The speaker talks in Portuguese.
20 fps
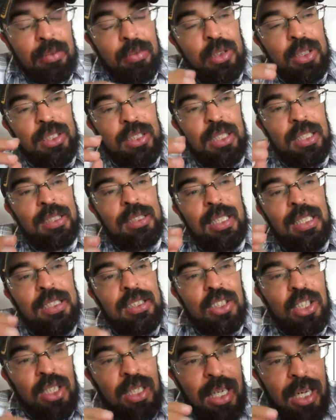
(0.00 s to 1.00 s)
Você tem
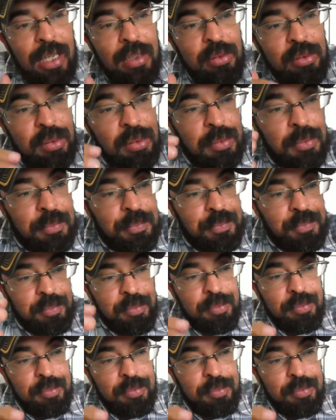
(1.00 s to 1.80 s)
que chegar no,